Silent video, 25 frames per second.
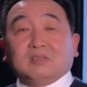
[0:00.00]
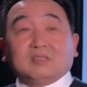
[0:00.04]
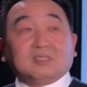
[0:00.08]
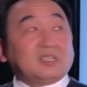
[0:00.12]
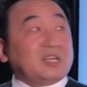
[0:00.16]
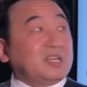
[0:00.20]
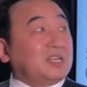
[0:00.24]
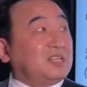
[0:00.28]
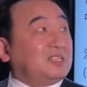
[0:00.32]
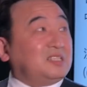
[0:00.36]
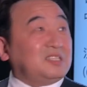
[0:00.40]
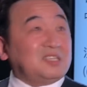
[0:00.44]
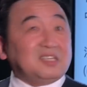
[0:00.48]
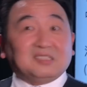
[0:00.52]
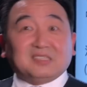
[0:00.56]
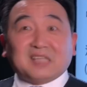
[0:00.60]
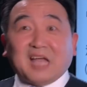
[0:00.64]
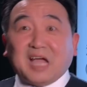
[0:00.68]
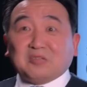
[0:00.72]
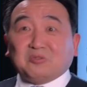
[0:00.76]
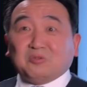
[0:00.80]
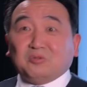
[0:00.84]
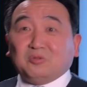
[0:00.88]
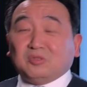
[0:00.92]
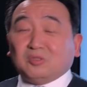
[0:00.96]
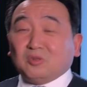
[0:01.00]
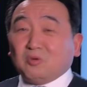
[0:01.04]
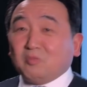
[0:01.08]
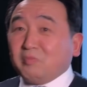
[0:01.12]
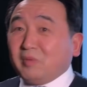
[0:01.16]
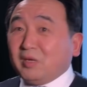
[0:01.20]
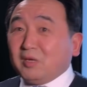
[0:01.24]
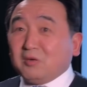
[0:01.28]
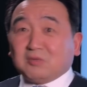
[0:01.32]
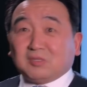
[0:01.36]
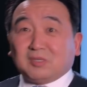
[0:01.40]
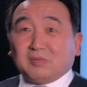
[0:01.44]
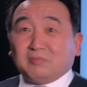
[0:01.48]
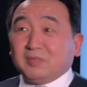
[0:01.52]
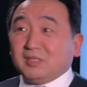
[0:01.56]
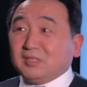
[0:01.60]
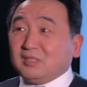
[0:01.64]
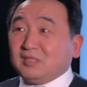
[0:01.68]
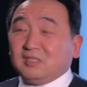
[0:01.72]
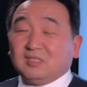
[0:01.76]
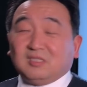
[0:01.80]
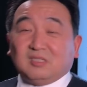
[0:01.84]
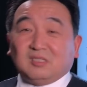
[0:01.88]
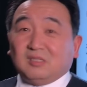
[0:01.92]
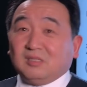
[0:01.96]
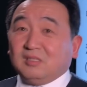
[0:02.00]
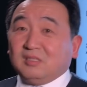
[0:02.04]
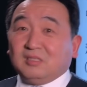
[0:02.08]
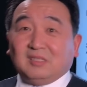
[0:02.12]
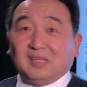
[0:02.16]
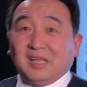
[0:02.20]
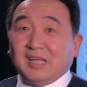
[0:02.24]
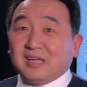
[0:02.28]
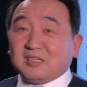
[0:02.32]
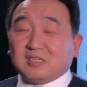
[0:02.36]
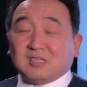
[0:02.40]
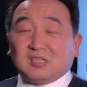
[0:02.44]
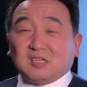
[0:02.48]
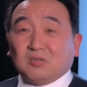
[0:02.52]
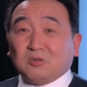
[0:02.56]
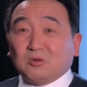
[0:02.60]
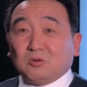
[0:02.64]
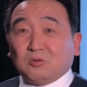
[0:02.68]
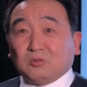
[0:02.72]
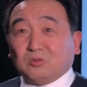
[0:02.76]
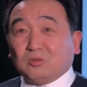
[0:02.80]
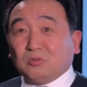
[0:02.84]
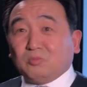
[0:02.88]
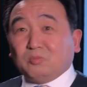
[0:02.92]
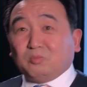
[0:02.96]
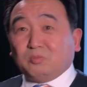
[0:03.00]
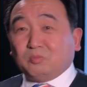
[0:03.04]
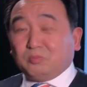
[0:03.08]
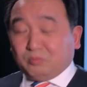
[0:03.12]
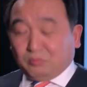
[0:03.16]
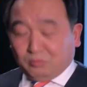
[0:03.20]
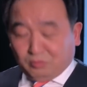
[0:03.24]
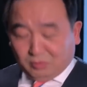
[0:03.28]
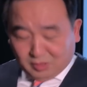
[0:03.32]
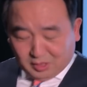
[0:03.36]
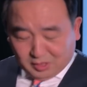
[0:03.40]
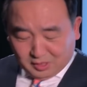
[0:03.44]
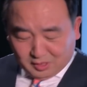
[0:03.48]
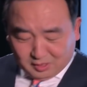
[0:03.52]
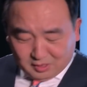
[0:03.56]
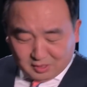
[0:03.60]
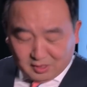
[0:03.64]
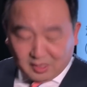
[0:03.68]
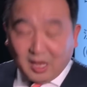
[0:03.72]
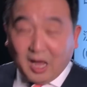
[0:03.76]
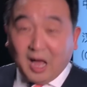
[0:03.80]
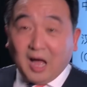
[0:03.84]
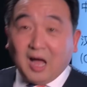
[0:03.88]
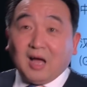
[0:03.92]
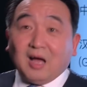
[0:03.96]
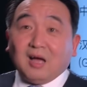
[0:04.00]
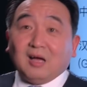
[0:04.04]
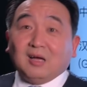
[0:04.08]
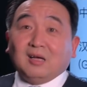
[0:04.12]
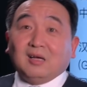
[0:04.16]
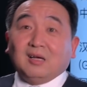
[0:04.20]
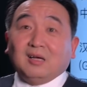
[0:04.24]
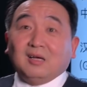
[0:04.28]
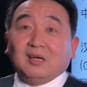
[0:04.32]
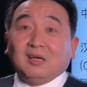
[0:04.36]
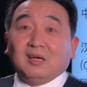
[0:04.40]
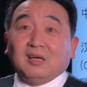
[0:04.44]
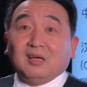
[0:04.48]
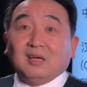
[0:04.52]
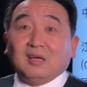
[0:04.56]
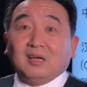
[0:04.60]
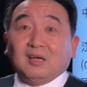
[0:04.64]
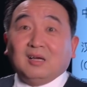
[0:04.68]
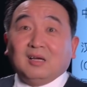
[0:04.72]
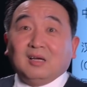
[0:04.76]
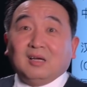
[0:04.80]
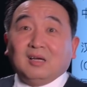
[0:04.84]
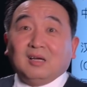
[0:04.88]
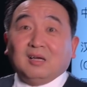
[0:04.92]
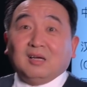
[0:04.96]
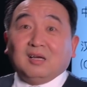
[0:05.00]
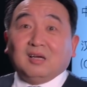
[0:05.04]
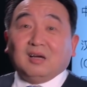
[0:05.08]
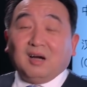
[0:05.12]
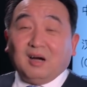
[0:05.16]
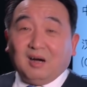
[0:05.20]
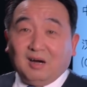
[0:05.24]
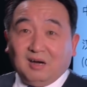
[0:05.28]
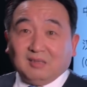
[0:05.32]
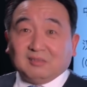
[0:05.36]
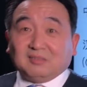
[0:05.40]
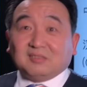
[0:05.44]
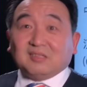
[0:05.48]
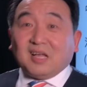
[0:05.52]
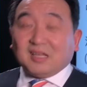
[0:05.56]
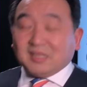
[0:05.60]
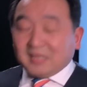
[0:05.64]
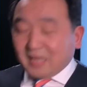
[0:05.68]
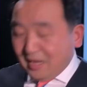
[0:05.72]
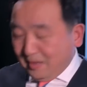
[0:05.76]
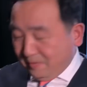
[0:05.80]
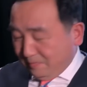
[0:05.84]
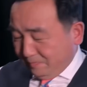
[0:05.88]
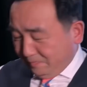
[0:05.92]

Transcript: 这些男女都没有什么，连牲口都不是的，啊！大家，